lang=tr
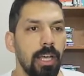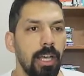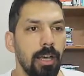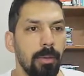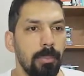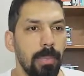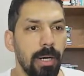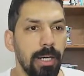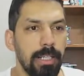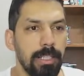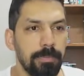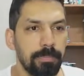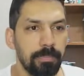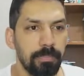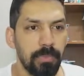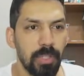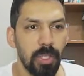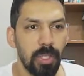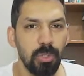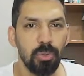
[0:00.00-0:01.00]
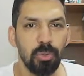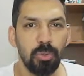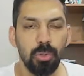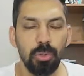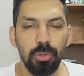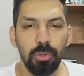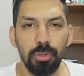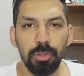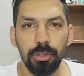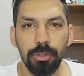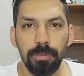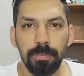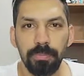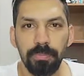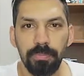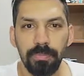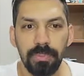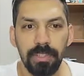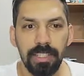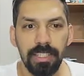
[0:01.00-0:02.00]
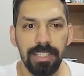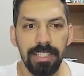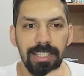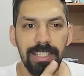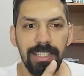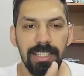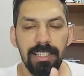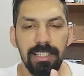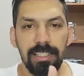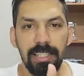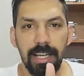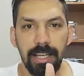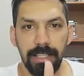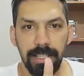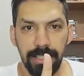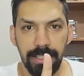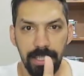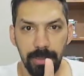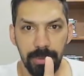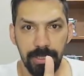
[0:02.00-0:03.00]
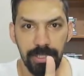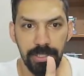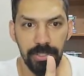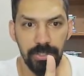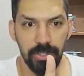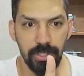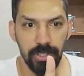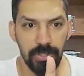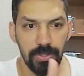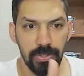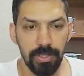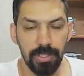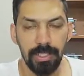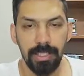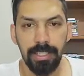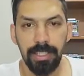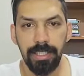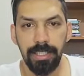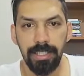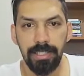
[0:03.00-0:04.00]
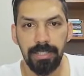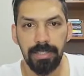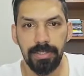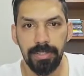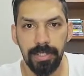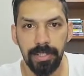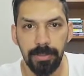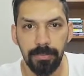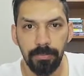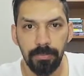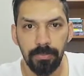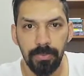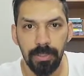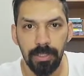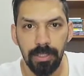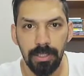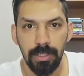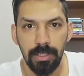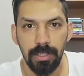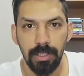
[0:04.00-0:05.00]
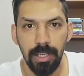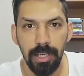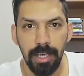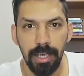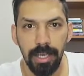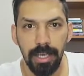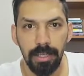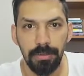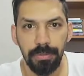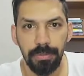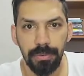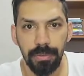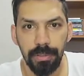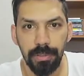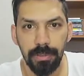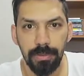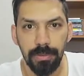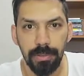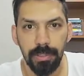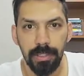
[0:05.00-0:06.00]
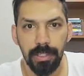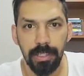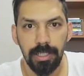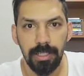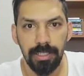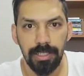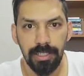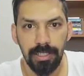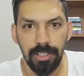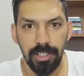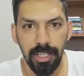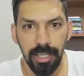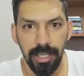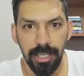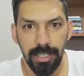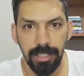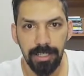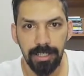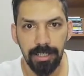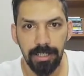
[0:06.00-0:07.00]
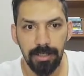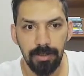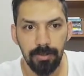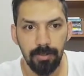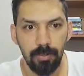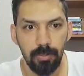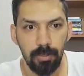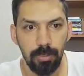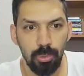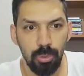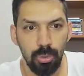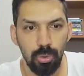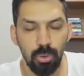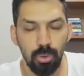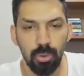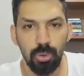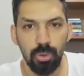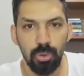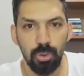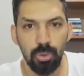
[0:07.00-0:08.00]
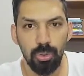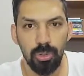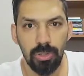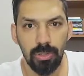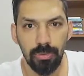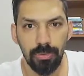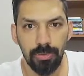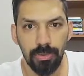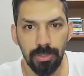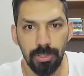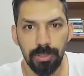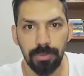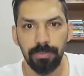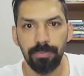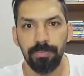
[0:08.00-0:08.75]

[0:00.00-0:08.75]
Bakın soruyu 2 saniyede bitireceğiz. İyi izleyin. F G büyük 0.